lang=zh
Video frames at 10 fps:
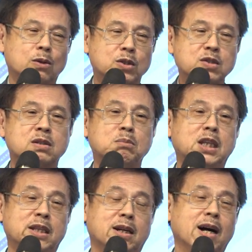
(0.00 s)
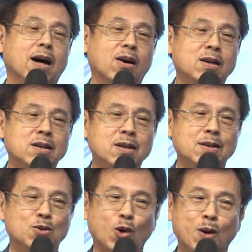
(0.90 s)
致命的了哦，
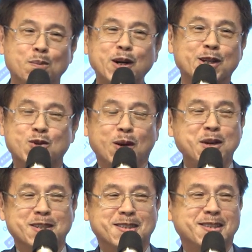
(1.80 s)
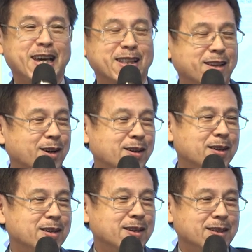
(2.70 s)
所以我们不能随便实验哦，
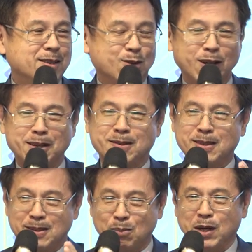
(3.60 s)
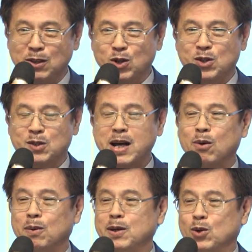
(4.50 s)
所以这边就是让
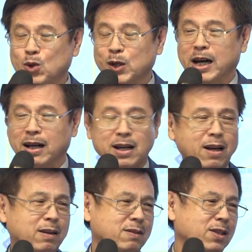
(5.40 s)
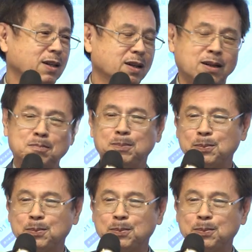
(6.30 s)
我们有困难。刚刚这个